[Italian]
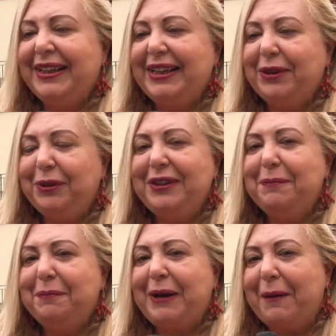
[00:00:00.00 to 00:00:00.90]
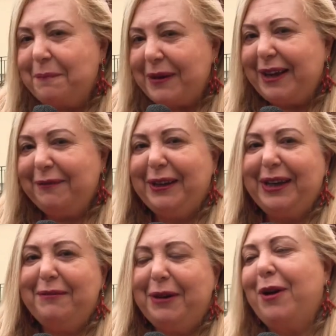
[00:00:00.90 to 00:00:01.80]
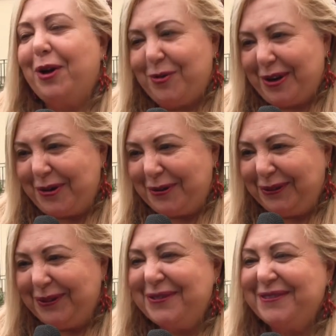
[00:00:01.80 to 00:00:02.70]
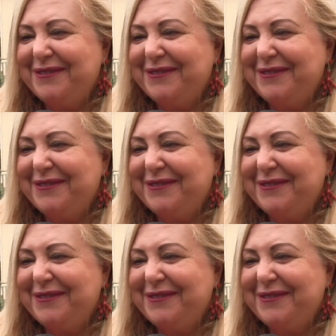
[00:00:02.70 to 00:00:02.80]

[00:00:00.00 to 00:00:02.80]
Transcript: e quindi a breve avremo anche un raccolto.